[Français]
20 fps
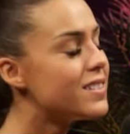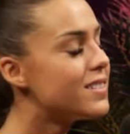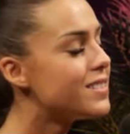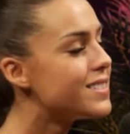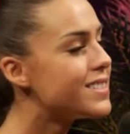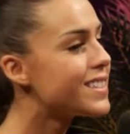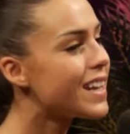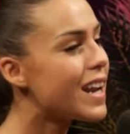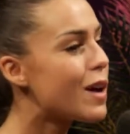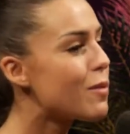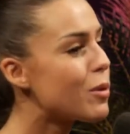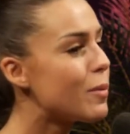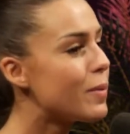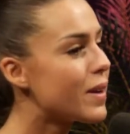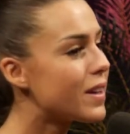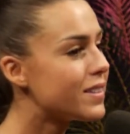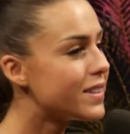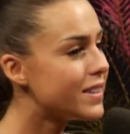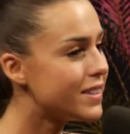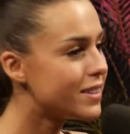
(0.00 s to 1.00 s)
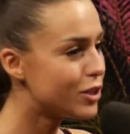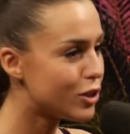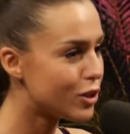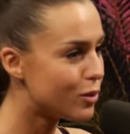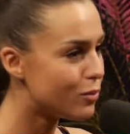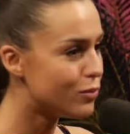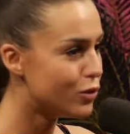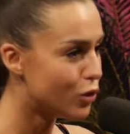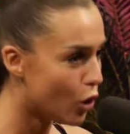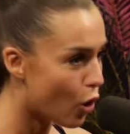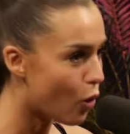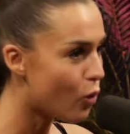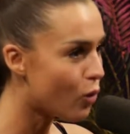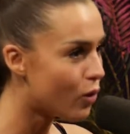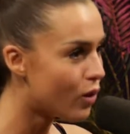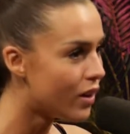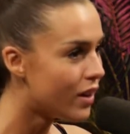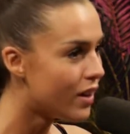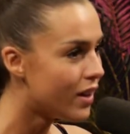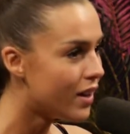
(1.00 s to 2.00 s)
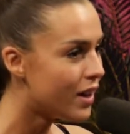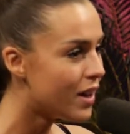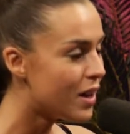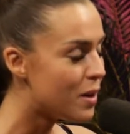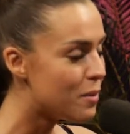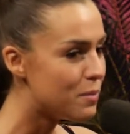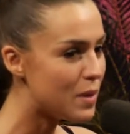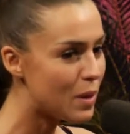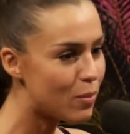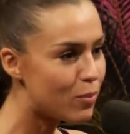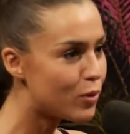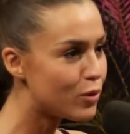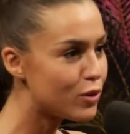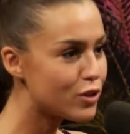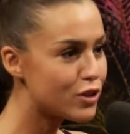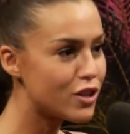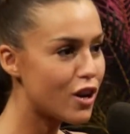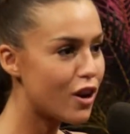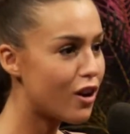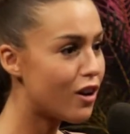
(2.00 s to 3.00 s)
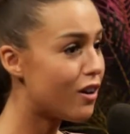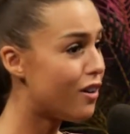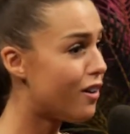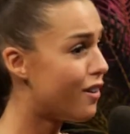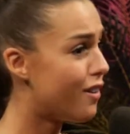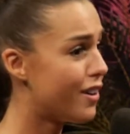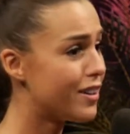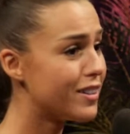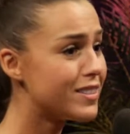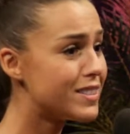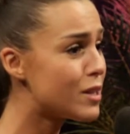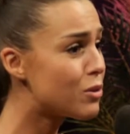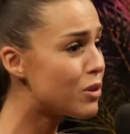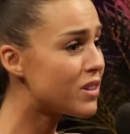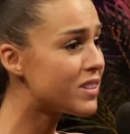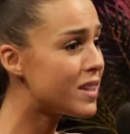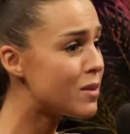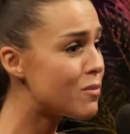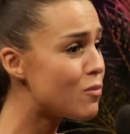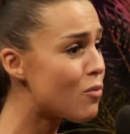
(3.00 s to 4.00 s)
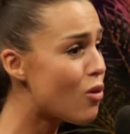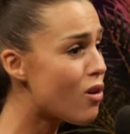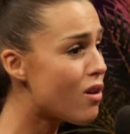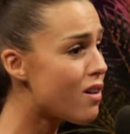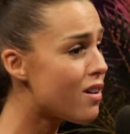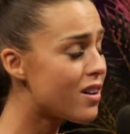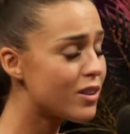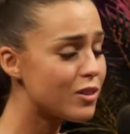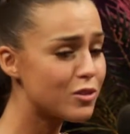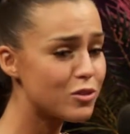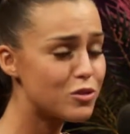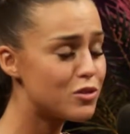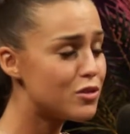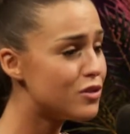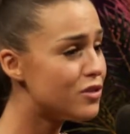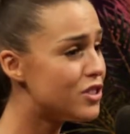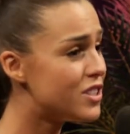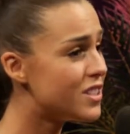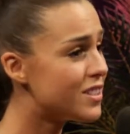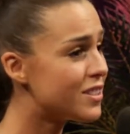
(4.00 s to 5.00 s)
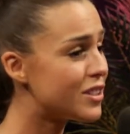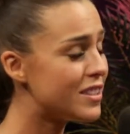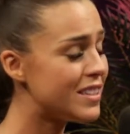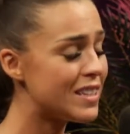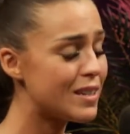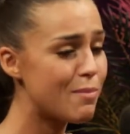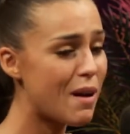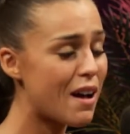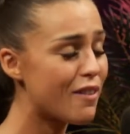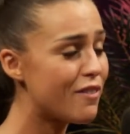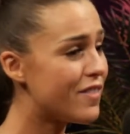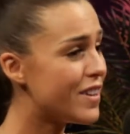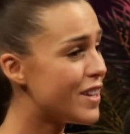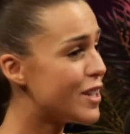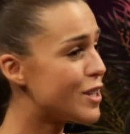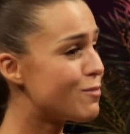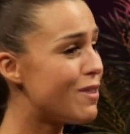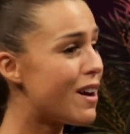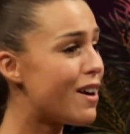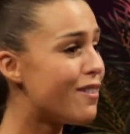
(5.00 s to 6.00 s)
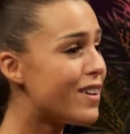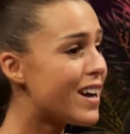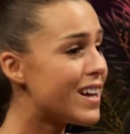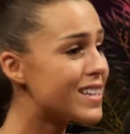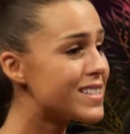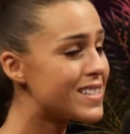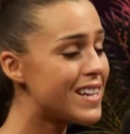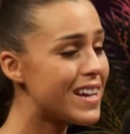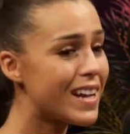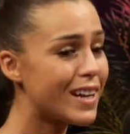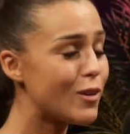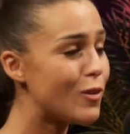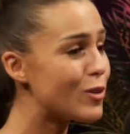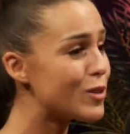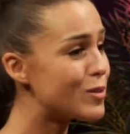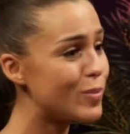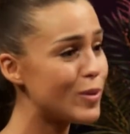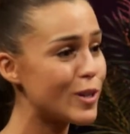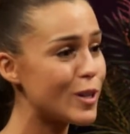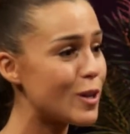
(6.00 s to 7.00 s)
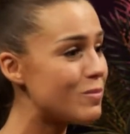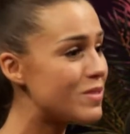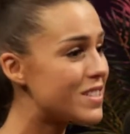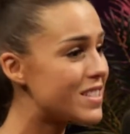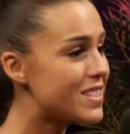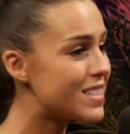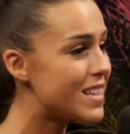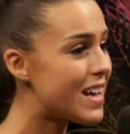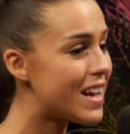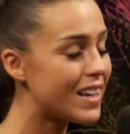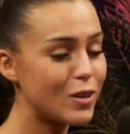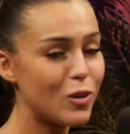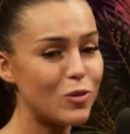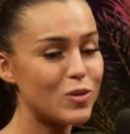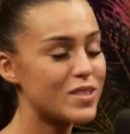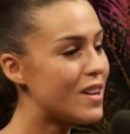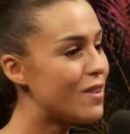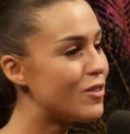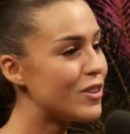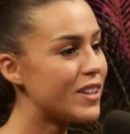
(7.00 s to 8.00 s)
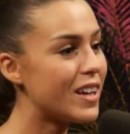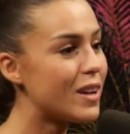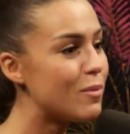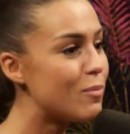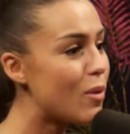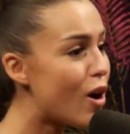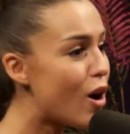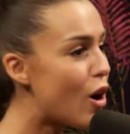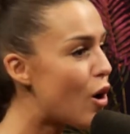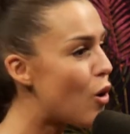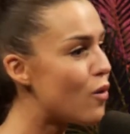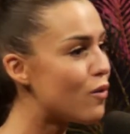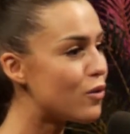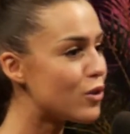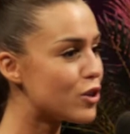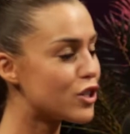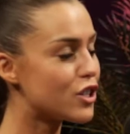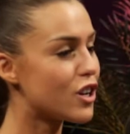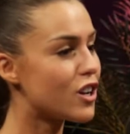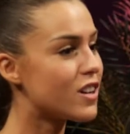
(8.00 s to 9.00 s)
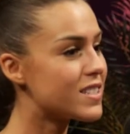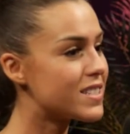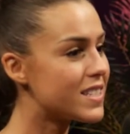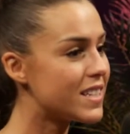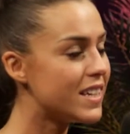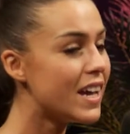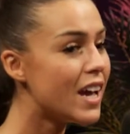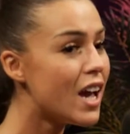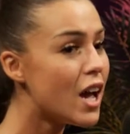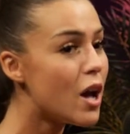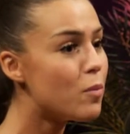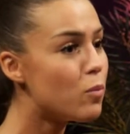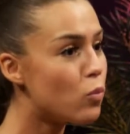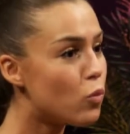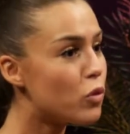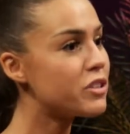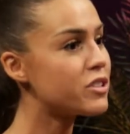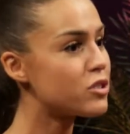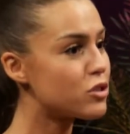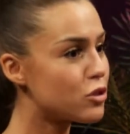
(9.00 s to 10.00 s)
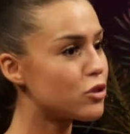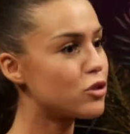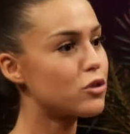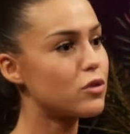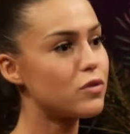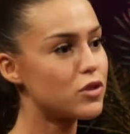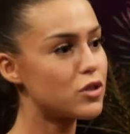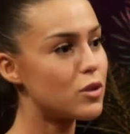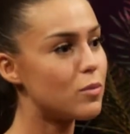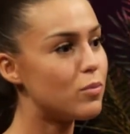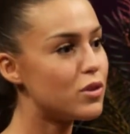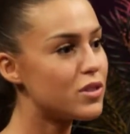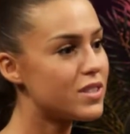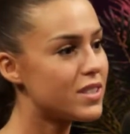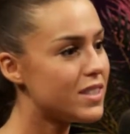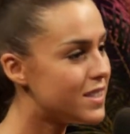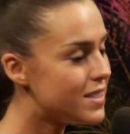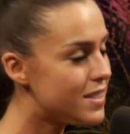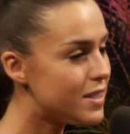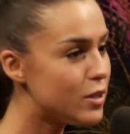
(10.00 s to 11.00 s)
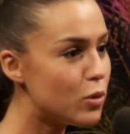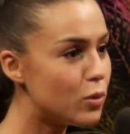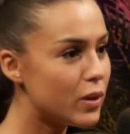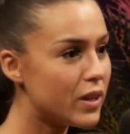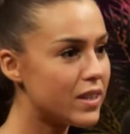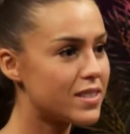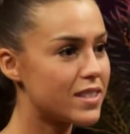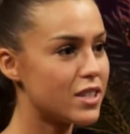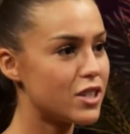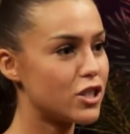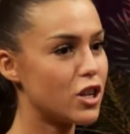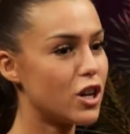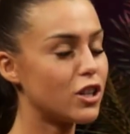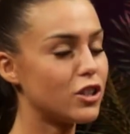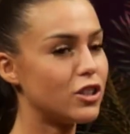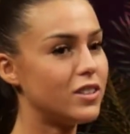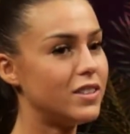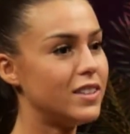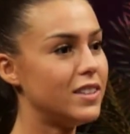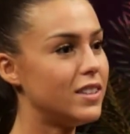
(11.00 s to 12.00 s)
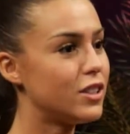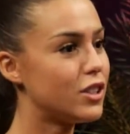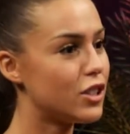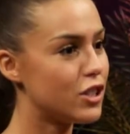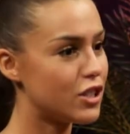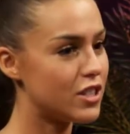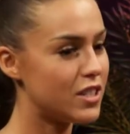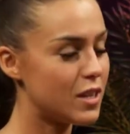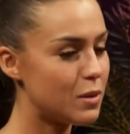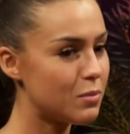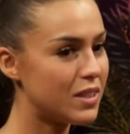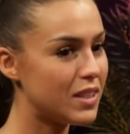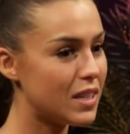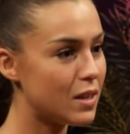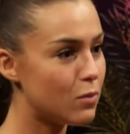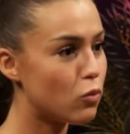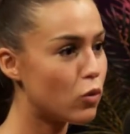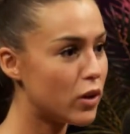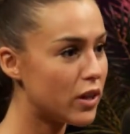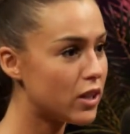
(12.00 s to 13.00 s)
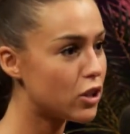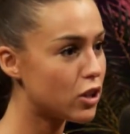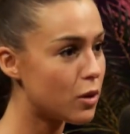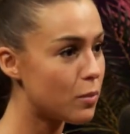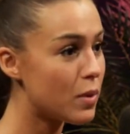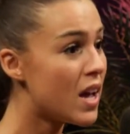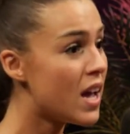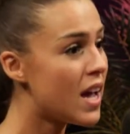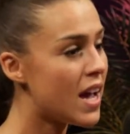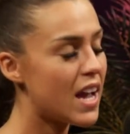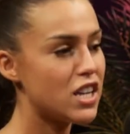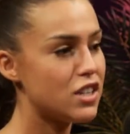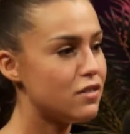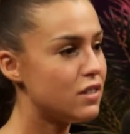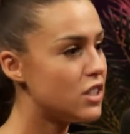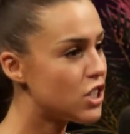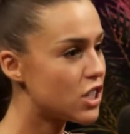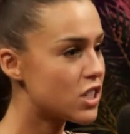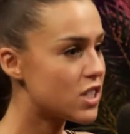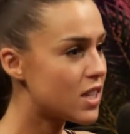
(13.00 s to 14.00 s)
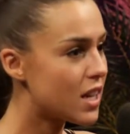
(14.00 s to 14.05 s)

c'est la première date, comme non. Mais plus genre, c'est quoi que t'aimes boire? Du gin tonic parfait, je m'en vais à sac, on se pogne un petit snack, on s'en va quelque part, on va jaser. Moi, ça, je trouve ça plus easy going. C'est le genre de date que j'aime qui est moins comme, hey, je viens te chercher à